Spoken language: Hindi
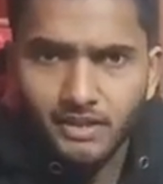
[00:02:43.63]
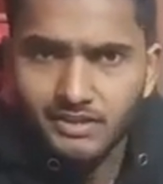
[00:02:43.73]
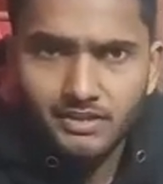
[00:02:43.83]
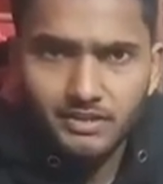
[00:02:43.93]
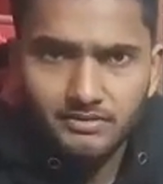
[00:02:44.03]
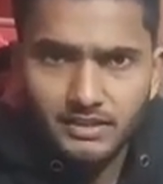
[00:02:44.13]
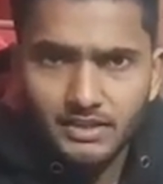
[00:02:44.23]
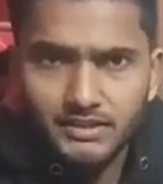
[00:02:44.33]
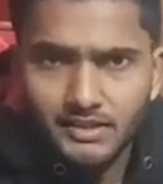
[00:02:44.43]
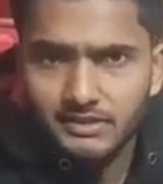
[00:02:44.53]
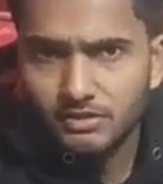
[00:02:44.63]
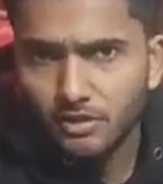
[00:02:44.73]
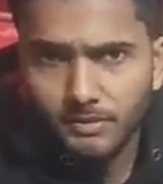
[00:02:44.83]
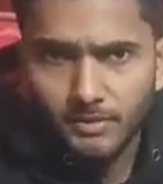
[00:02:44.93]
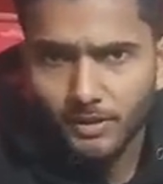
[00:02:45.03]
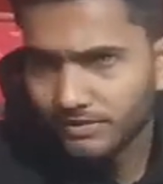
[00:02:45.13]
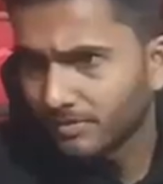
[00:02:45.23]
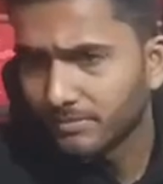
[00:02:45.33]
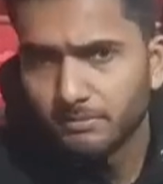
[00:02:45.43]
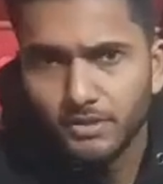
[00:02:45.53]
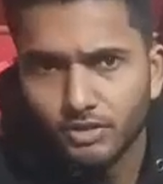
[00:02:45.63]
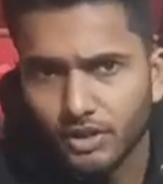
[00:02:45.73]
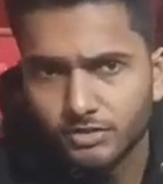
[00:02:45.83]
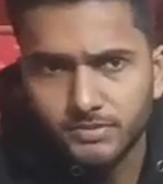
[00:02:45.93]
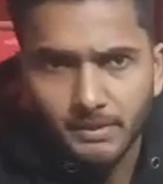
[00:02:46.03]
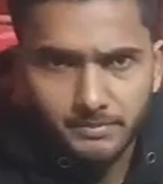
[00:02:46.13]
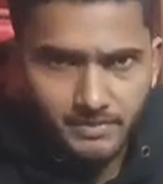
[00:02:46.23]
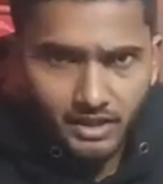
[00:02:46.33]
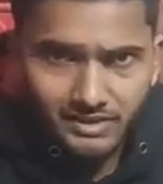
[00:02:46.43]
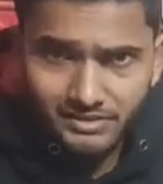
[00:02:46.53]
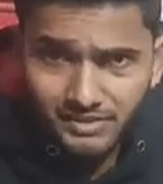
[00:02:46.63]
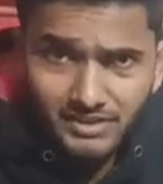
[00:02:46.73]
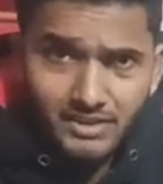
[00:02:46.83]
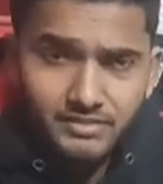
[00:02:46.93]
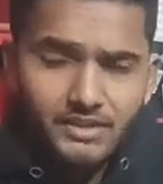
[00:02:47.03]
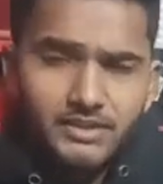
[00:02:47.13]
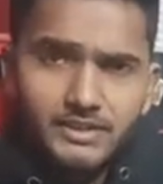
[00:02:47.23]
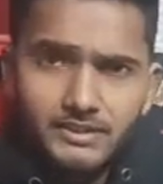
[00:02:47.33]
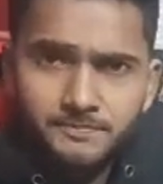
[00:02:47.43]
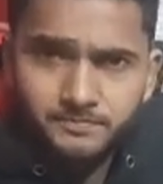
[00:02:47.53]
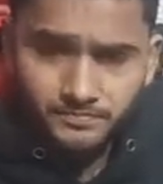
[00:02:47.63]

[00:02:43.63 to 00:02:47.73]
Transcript: ऑर्डर देना चाहते हैं तो हमारा व्हाट्सअप नंबर होगा उस पर आप अपना ऑर्डर सेंड कर सकते हैं